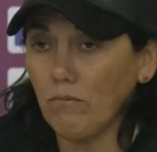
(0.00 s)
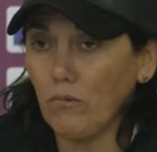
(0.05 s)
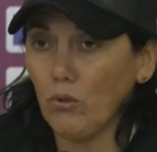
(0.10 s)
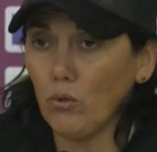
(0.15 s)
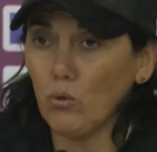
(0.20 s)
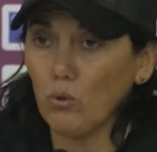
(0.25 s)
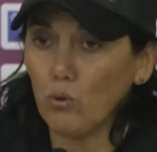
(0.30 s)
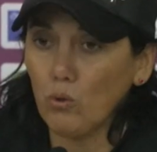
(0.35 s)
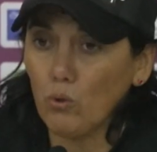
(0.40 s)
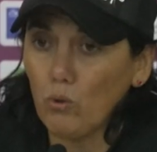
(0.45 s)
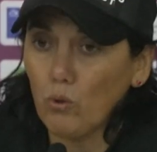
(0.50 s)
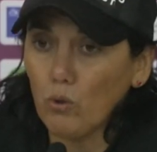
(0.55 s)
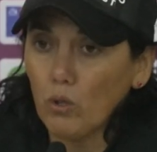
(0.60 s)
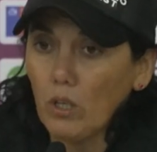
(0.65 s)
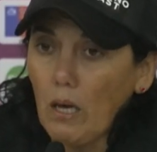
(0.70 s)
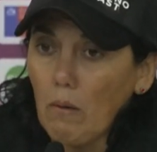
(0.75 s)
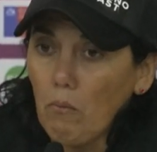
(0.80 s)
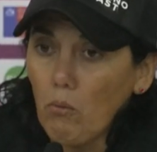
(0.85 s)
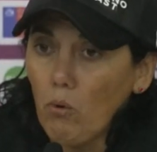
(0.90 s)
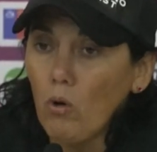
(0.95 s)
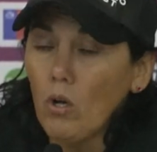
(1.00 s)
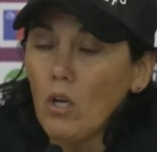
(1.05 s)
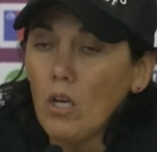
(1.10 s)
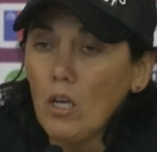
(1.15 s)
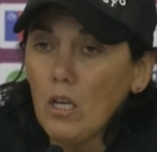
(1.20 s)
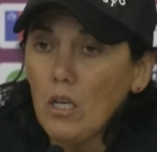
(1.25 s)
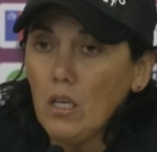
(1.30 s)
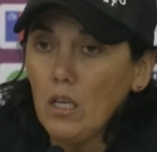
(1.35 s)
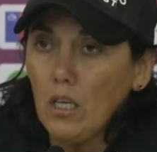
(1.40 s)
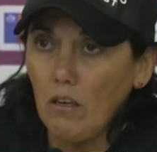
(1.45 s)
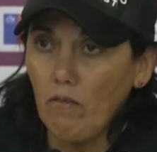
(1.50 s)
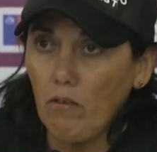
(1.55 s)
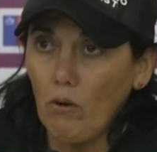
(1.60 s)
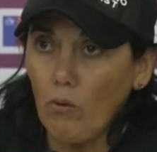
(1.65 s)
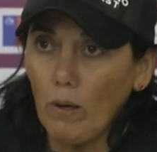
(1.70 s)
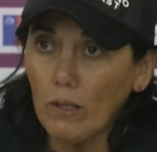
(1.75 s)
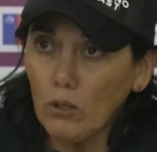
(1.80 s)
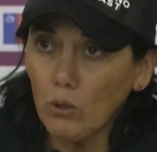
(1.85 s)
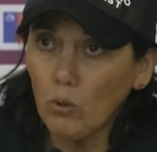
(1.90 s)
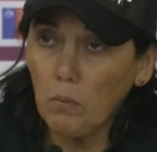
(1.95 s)
Nosotros nos quedamos
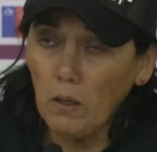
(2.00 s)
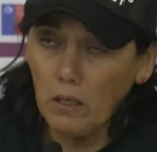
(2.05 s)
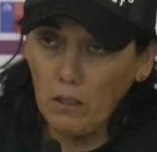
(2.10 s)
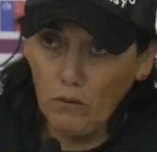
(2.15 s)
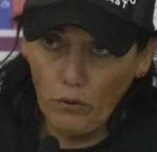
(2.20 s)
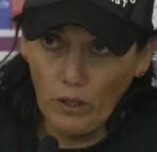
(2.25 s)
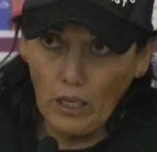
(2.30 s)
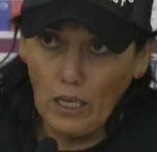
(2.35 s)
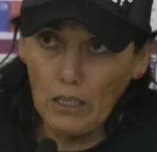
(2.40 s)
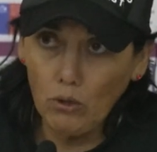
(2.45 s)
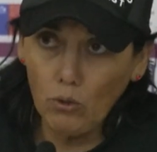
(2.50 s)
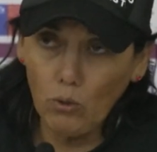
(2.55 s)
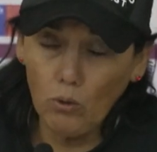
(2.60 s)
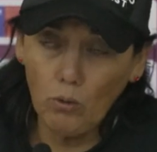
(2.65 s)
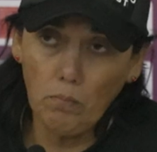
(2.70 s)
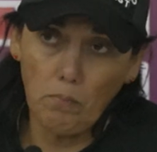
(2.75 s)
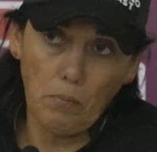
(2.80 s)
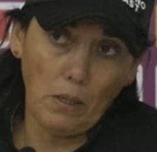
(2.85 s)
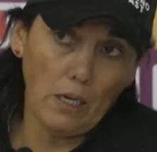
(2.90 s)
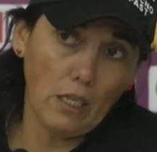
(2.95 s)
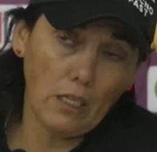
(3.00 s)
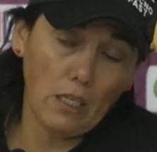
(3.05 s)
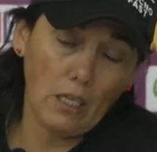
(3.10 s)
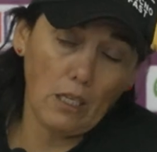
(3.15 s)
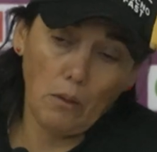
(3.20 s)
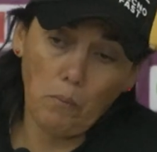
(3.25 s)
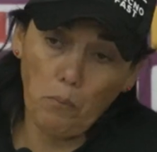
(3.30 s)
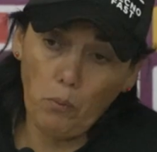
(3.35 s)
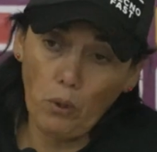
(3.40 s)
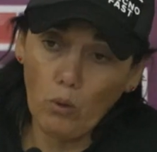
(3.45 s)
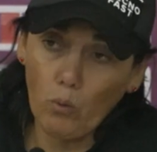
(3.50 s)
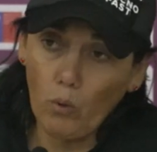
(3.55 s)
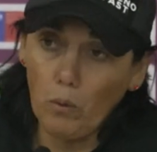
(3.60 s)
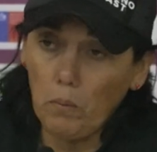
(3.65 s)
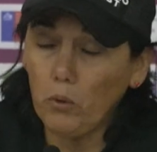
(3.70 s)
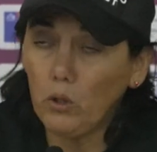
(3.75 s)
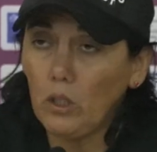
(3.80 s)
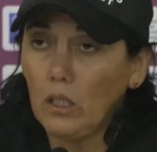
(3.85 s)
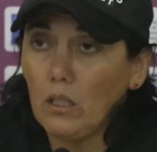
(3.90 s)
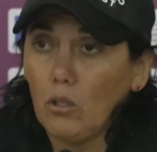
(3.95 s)
evaluando, planificando para que después el
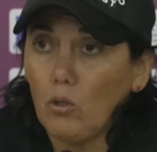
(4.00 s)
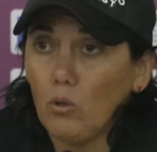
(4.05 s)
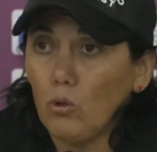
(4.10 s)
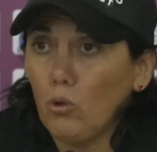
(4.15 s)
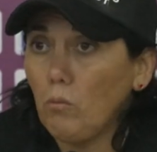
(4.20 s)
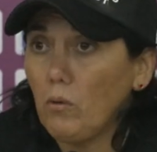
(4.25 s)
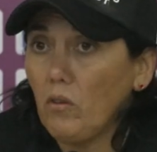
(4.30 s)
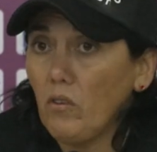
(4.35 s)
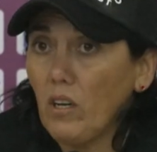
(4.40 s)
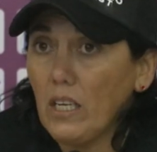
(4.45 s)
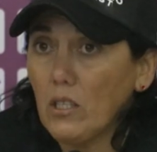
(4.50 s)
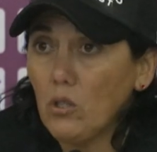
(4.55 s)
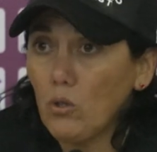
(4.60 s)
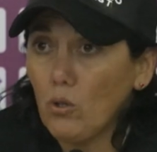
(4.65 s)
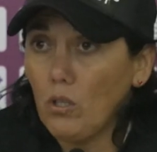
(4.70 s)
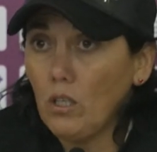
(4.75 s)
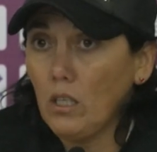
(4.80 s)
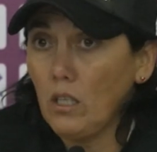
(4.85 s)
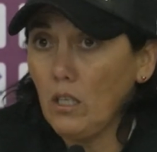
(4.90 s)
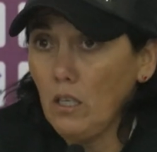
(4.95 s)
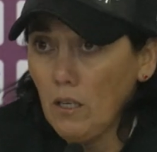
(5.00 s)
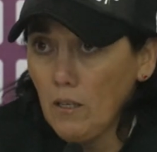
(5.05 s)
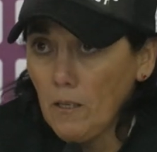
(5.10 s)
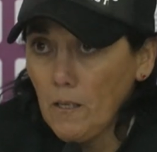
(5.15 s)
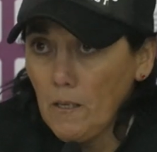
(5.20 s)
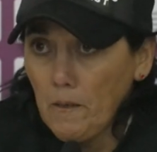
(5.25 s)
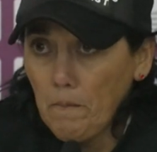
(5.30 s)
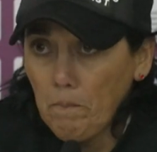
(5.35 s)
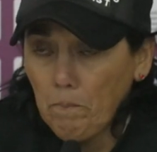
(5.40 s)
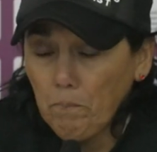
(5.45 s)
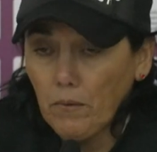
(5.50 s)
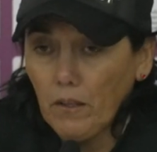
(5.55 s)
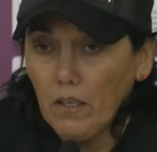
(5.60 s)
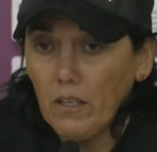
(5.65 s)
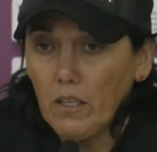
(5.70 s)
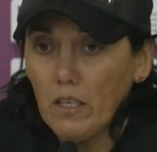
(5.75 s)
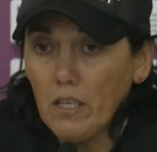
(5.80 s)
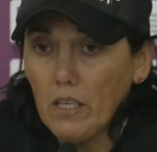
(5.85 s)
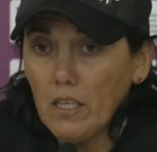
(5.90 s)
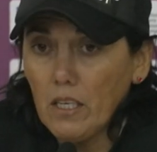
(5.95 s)
cuerpo técnico tome vacaciones
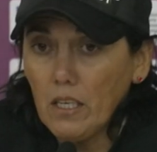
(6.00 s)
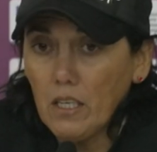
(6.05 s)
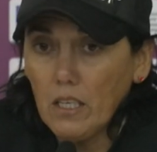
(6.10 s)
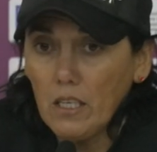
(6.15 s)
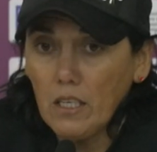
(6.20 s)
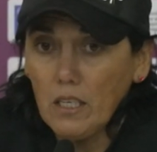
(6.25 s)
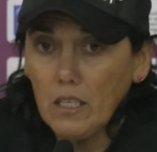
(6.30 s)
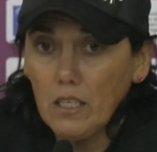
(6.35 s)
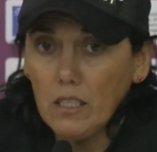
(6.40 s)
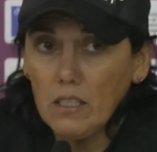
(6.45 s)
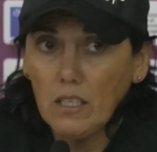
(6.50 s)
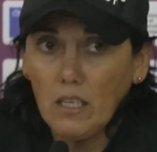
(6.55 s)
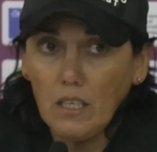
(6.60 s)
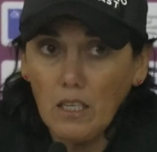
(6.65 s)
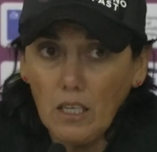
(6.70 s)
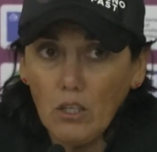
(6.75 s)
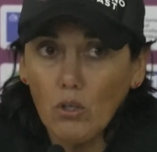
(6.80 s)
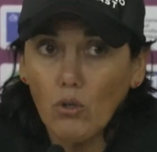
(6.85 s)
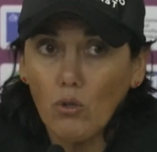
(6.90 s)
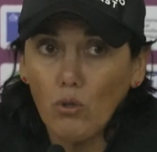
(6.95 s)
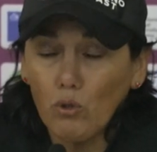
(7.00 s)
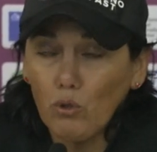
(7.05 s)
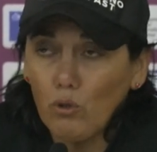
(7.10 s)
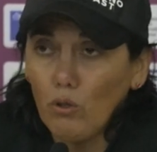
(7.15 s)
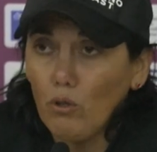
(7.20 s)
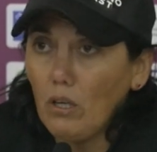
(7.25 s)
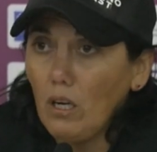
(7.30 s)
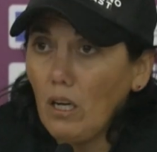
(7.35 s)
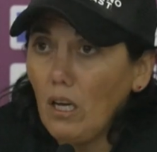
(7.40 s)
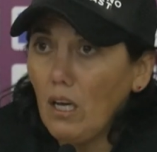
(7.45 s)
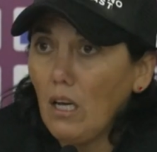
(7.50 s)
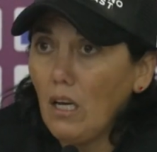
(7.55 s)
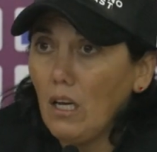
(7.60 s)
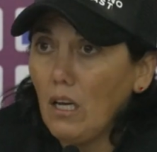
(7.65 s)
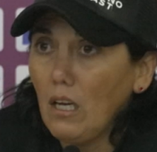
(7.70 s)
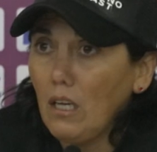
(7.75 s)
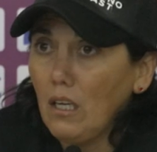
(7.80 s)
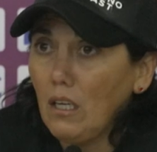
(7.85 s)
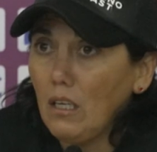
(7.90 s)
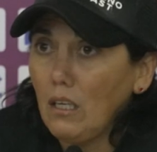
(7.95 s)
y seguir con toda
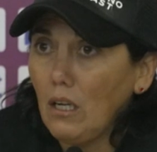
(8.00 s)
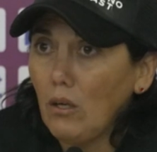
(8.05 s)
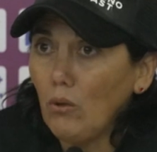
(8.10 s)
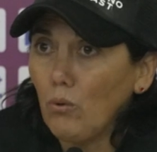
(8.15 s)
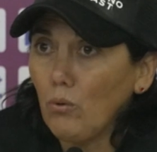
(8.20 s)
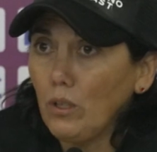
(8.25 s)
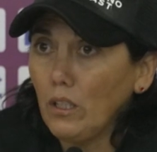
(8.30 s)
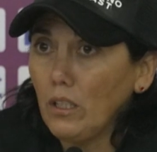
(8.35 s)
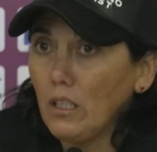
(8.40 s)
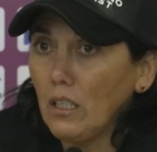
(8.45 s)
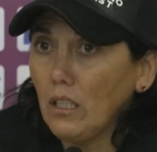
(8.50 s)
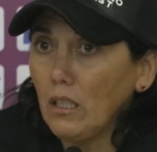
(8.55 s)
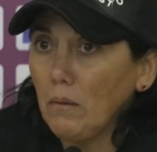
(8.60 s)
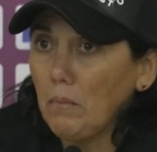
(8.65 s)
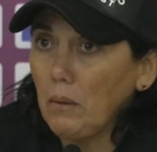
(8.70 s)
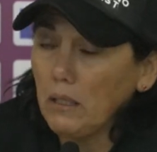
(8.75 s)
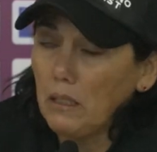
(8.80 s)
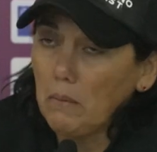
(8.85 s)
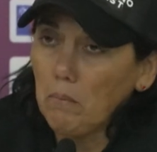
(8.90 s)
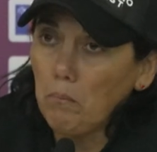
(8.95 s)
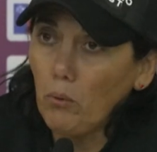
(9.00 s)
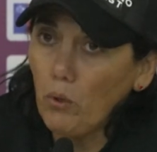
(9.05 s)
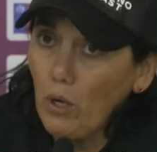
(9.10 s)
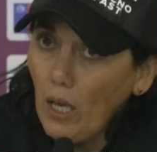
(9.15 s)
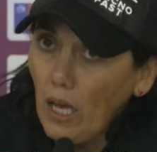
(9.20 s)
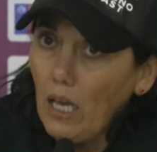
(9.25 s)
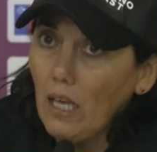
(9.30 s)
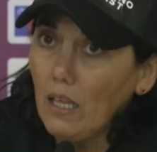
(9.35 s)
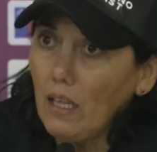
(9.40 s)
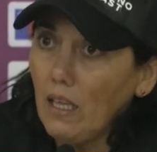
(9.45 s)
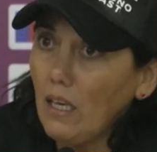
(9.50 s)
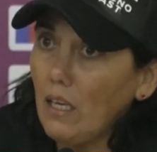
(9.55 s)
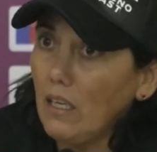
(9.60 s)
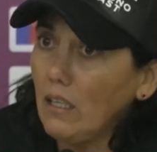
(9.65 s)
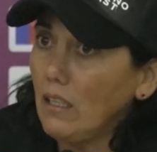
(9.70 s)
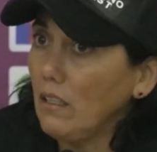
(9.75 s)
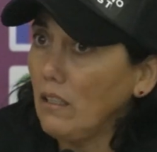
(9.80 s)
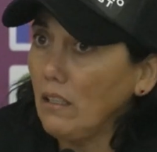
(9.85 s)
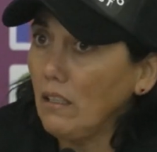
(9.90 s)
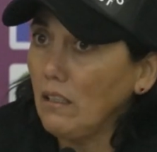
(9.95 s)
la, la rutina de
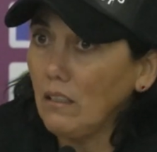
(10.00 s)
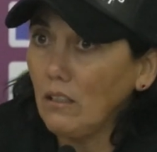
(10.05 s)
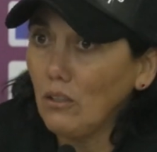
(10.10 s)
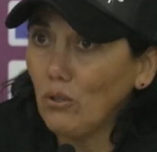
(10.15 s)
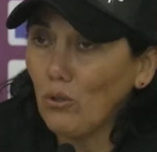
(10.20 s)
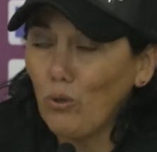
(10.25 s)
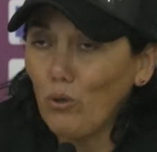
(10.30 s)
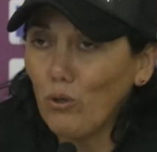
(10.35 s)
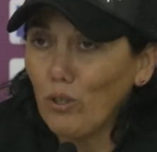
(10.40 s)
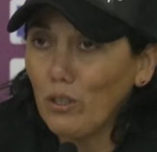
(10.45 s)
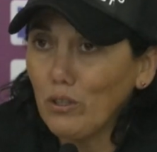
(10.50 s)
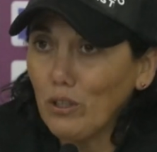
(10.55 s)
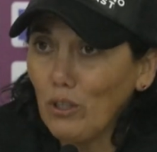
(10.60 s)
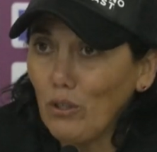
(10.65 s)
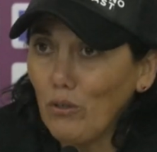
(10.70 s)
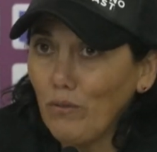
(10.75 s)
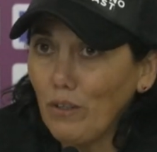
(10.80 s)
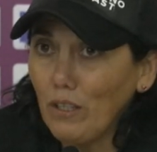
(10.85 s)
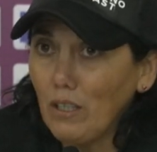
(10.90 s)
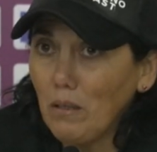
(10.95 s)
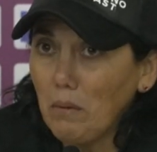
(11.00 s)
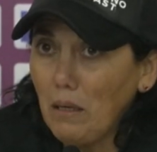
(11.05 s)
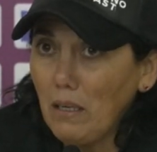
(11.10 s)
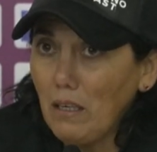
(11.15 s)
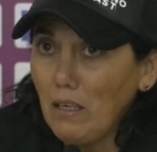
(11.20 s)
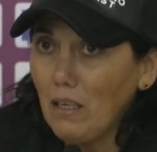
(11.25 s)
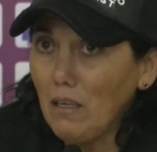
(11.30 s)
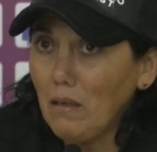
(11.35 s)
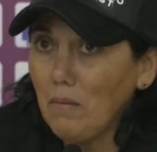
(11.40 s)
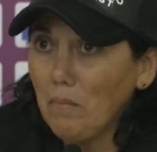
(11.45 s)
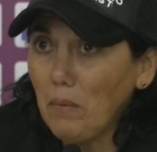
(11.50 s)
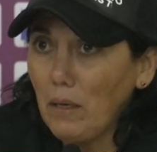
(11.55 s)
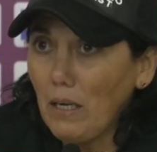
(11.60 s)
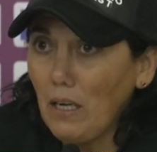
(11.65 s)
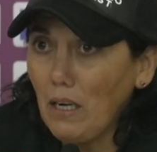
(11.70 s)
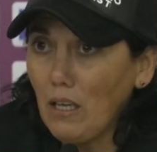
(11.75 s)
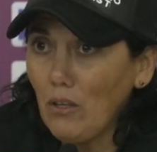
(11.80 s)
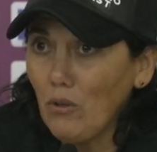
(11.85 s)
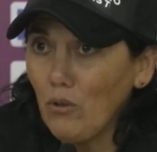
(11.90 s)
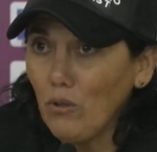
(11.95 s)
pretemporada y todo lo que se nos viene para, para
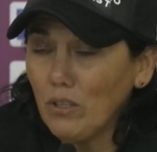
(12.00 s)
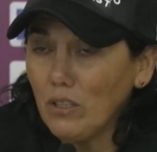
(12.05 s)
el año.